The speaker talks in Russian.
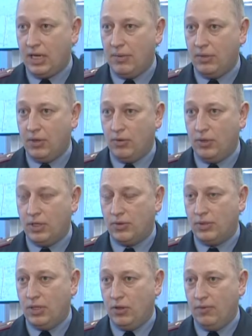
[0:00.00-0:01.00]
рамки у нас
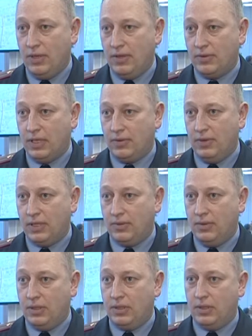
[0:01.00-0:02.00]
установлены в
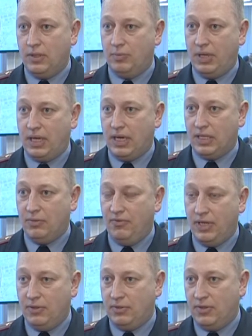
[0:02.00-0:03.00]
соответствии с приказом
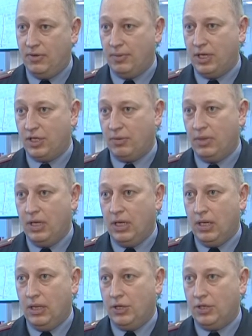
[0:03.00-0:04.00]
ведомственным нашим
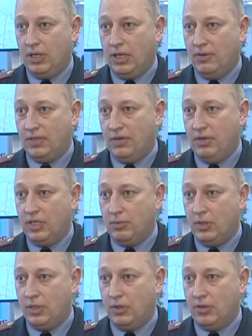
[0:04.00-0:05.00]
значит, и в
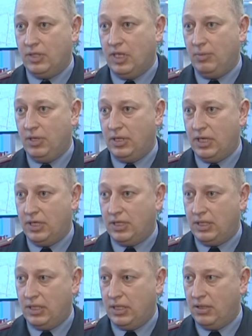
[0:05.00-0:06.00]
зависимости от степени
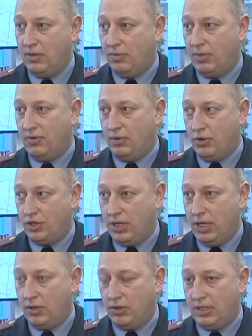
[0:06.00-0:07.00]
тяжести
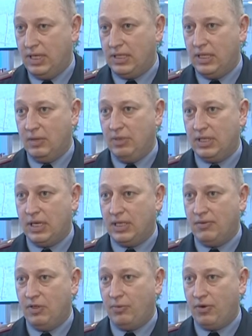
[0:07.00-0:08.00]
правонарушения. То есть если на
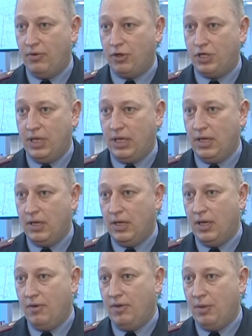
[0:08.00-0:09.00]
административное правонарушение
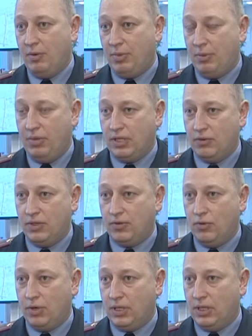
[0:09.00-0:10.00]
время прибытия у нас в
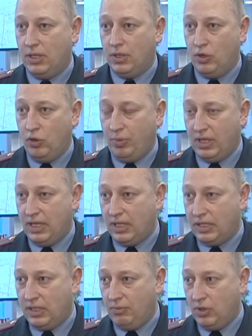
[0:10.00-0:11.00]
городе до
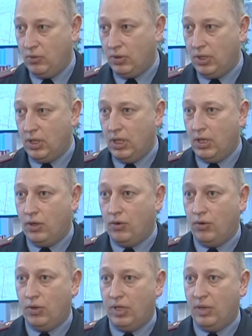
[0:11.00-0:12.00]
15 минут,
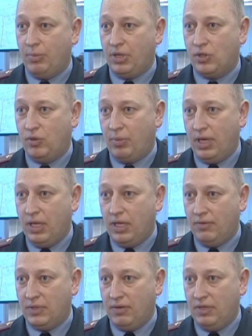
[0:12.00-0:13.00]
то на преступление
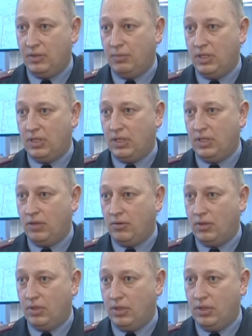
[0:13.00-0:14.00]
в зависимости
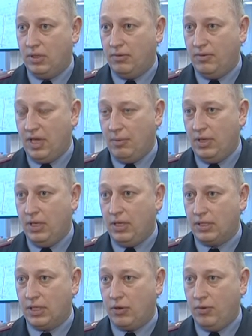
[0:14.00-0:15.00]
от э, времени,
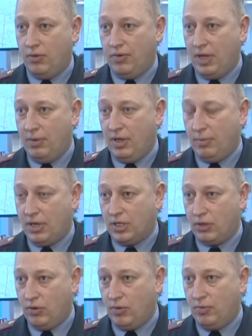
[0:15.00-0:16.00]
с какого времени
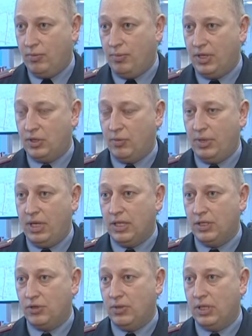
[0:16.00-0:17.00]
прошло преступление,
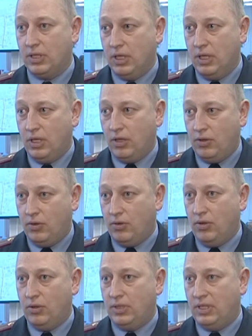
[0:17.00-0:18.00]
значит у нас
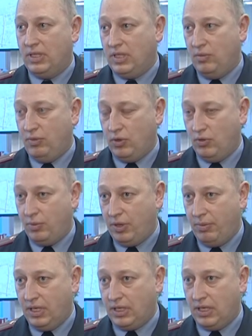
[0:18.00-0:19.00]
до 10 минут
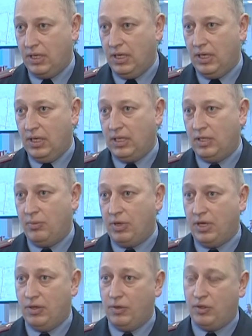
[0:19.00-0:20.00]
прибытия. Если
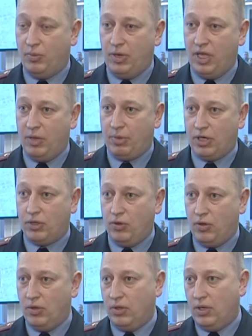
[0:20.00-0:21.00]
преступление
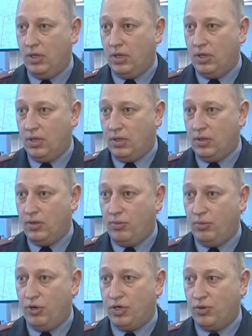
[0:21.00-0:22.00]
прошло э,
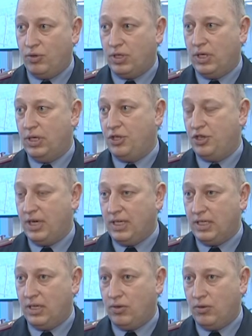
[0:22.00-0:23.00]
больше уже
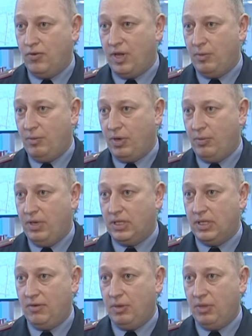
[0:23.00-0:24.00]
часа, то время
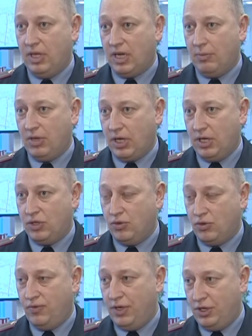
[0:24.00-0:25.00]
прибытия, временные рамки, конечно
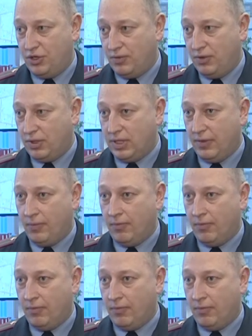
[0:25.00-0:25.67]
же, увеличиваются.